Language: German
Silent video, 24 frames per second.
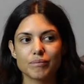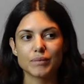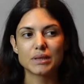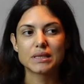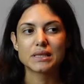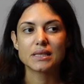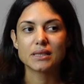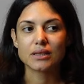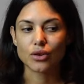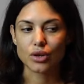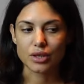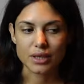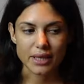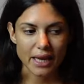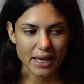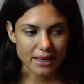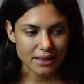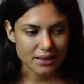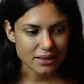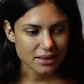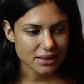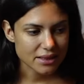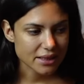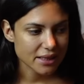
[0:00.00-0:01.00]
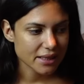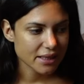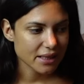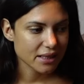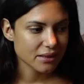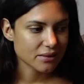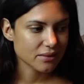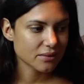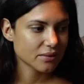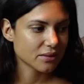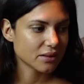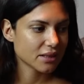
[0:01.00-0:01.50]
Wir sind in Kontakt
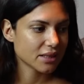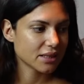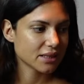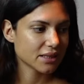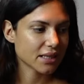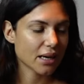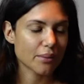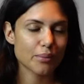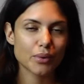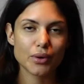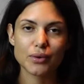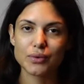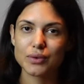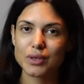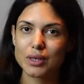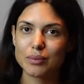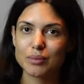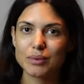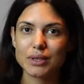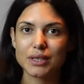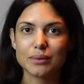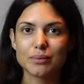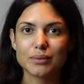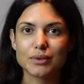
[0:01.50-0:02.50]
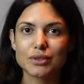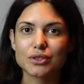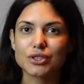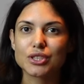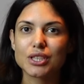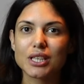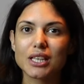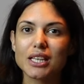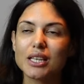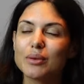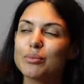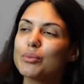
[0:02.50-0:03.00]
getreten, ich habe öfter mit ihm
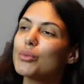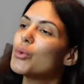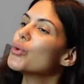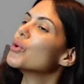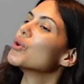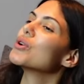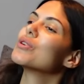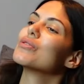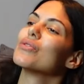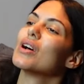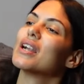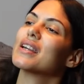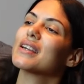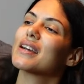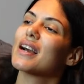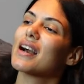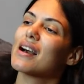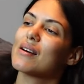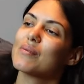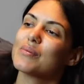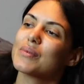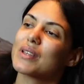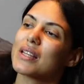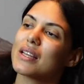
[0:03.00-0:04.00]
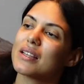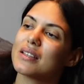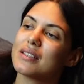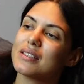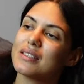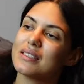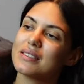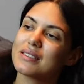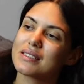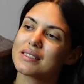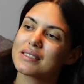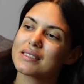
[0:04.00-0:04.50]
geschrieben. Irgendwann kam dann
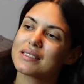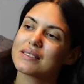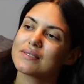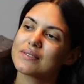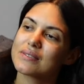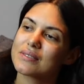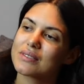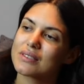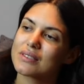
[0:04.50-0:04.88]
dieses